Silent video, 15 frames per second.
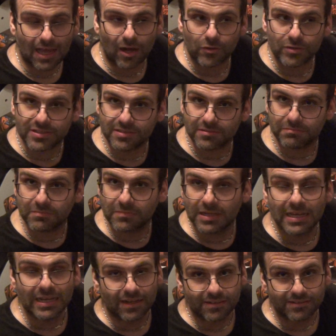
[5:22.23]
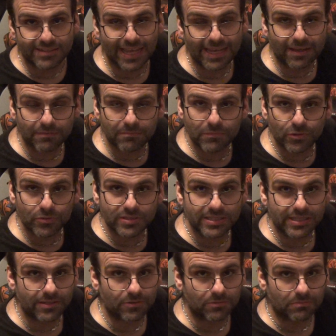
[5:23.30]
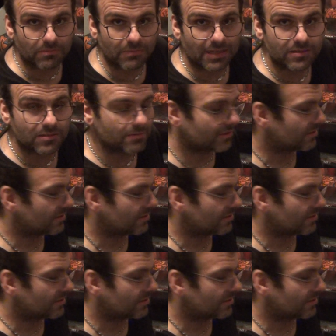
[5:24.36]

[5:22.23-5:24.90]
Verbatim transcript: aus dem Tank Museum. Also wie